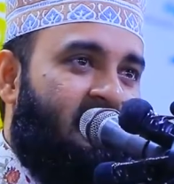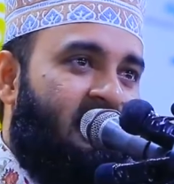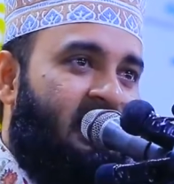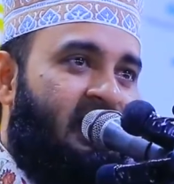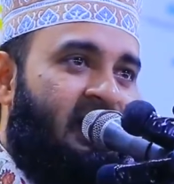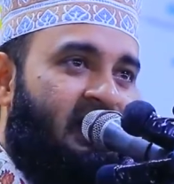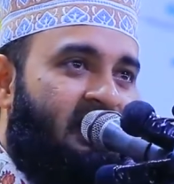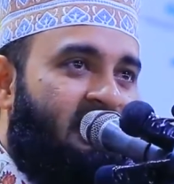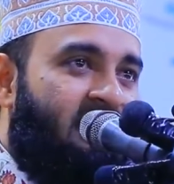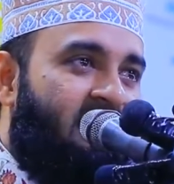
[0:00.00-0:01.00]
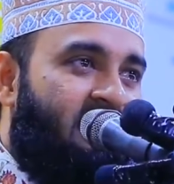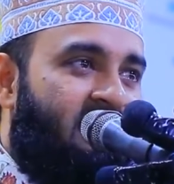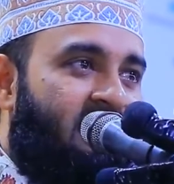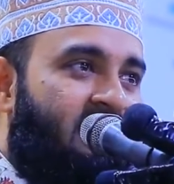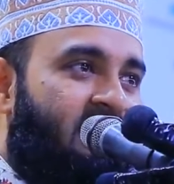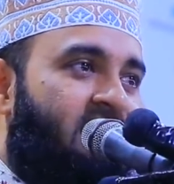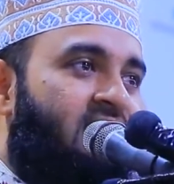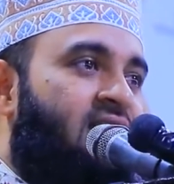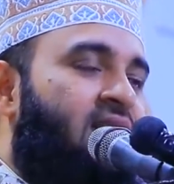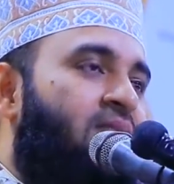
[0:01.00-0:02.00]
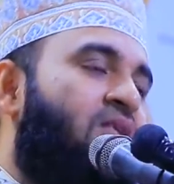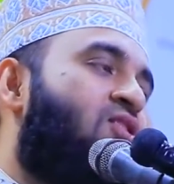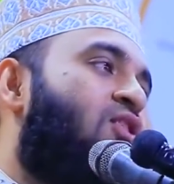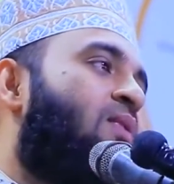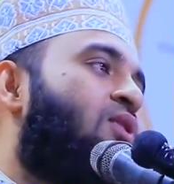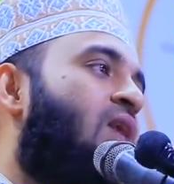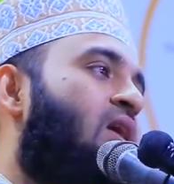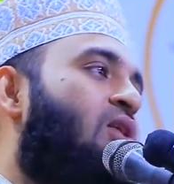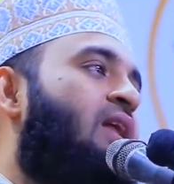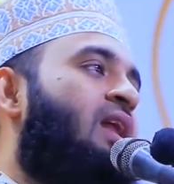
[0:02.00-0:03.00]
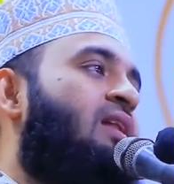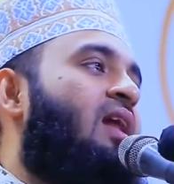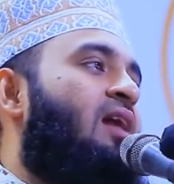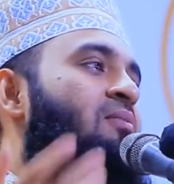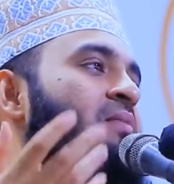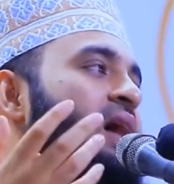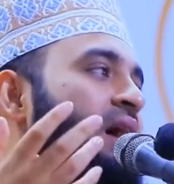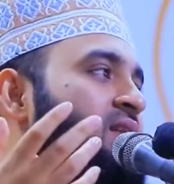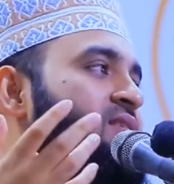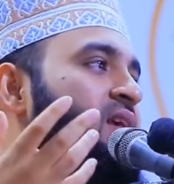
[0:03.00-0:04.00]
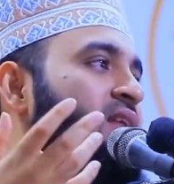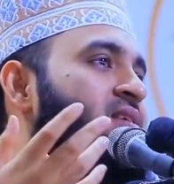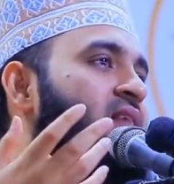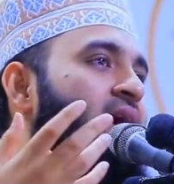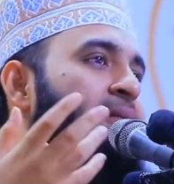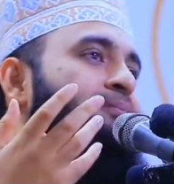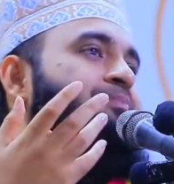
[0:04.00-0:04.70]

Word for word: ঠিক কিনা বিশ্বনবী দোয়া করলেন আল্লাহ আইজাল ইসলাম